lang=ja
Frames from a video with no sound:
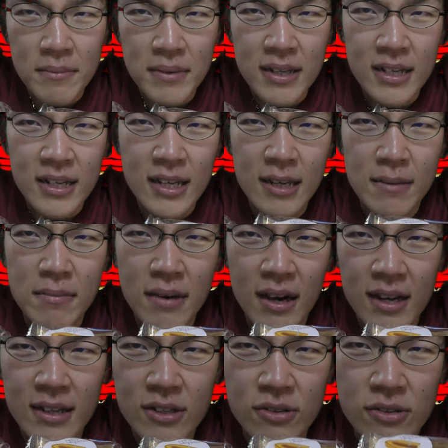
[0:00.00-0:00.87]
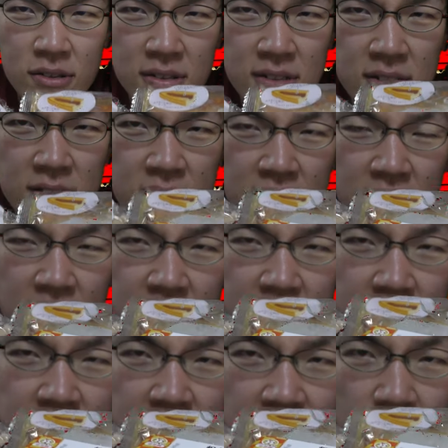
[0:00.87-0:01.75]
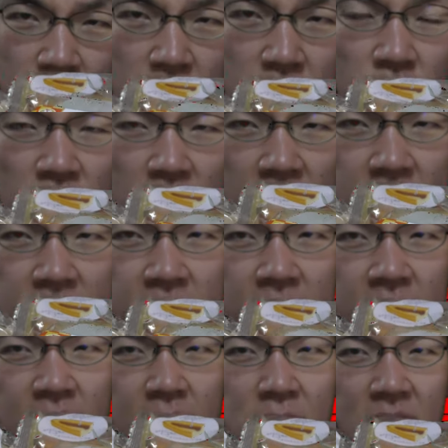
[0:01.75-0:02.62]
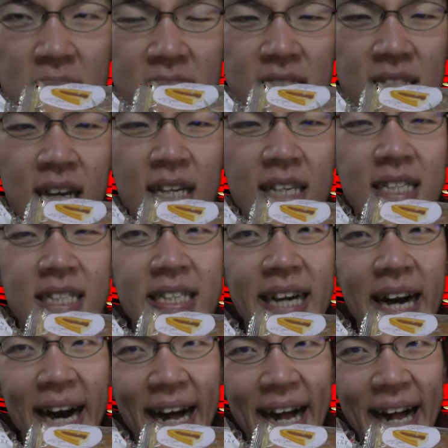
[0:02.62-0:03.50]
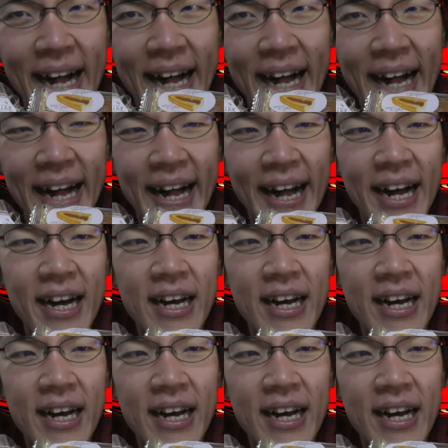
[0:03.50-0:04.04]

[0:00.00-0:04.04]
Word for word: ミリーマートのスイーツいろいろ買ってきましたが、